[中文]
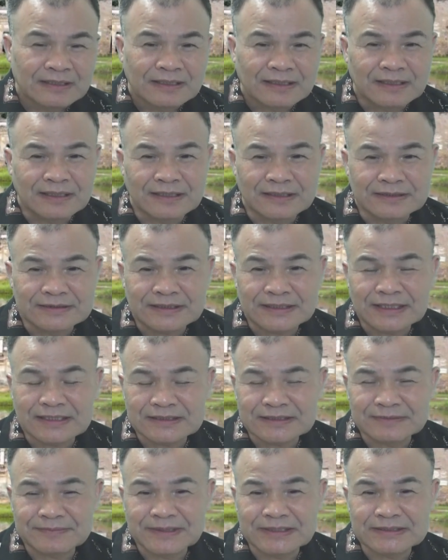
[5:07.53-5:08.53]
呃，现在
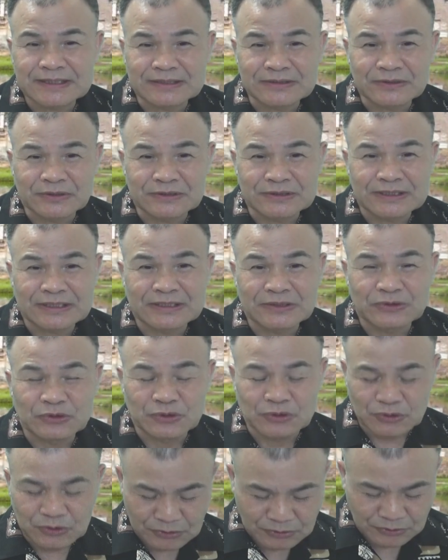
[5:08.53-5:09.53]
市面上有这个李
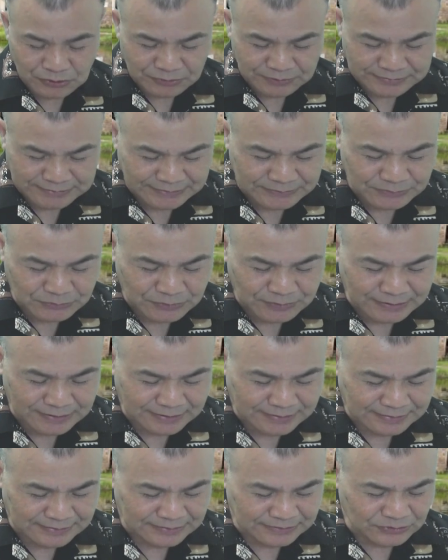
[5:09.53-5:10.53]
旭中三卷
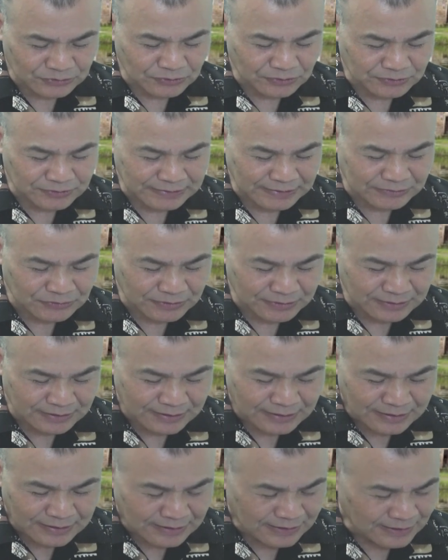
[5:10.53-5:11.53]
呐，李旭中三卷，
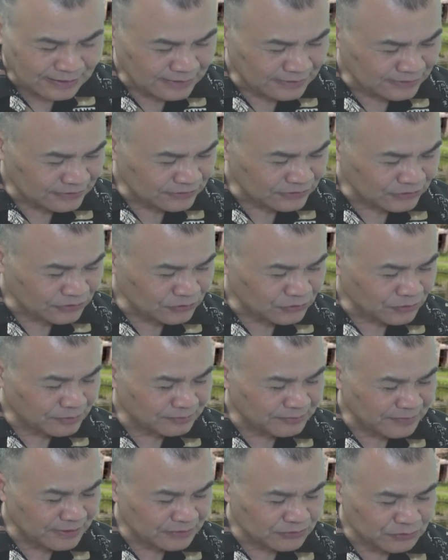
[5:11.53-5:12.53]
呃，李旭中
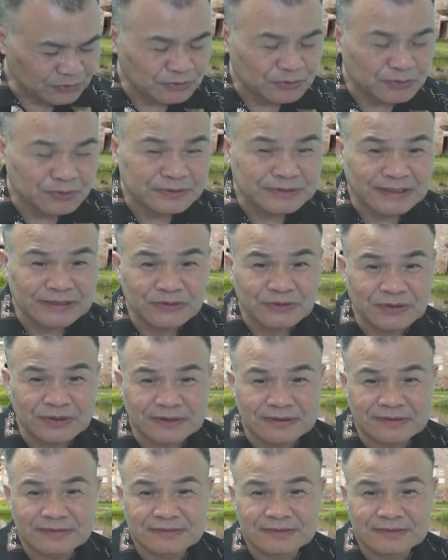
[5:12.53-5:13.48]
命书三卷，